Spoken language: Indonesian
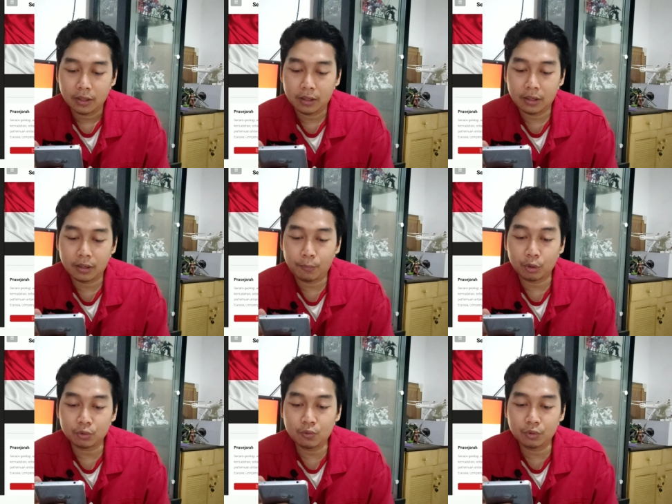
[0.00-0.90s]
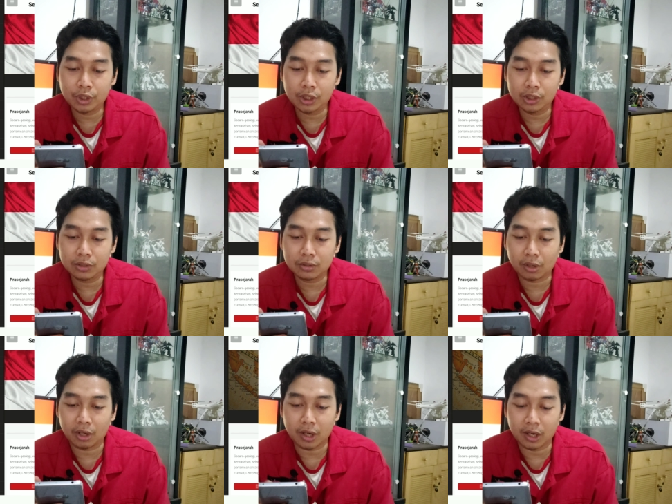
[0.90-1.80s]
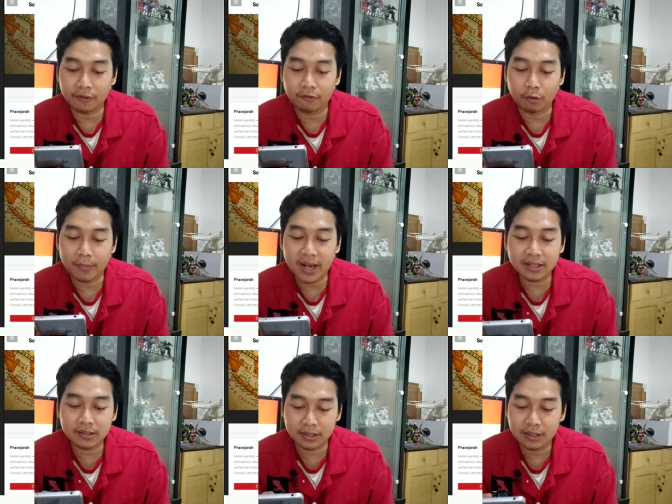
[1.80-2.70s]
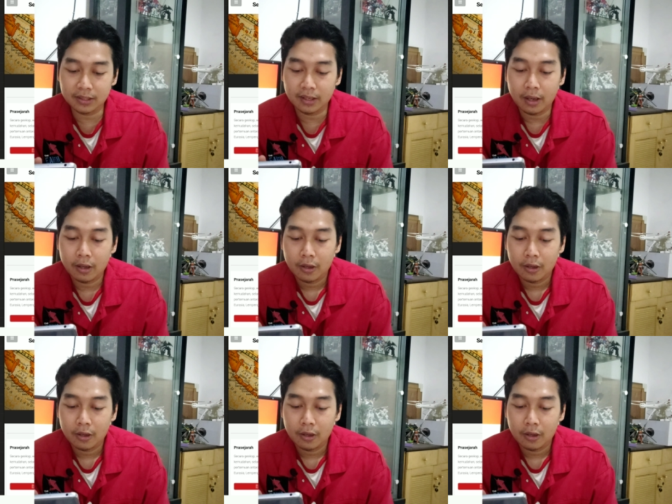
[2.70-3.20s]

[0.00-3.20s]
uh, Portugis, era reformasi,